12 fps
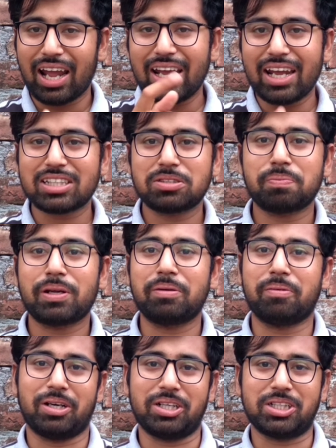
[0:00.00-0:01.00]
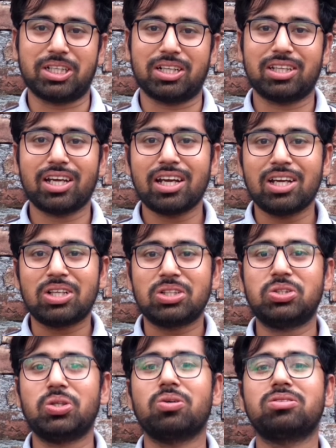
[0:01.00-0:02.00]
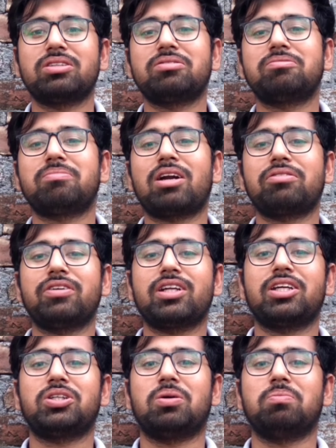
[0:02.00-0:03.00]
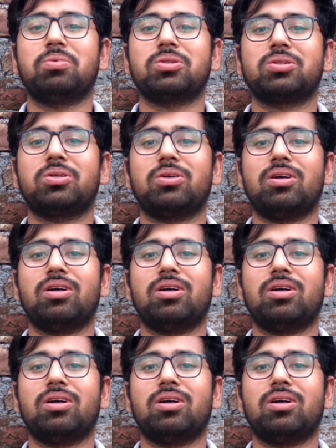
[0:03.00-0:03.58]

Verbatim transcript: এই এক্সপেরিমেন্টের সাথে জোসেফ মার্ফির কী সম্পর্ক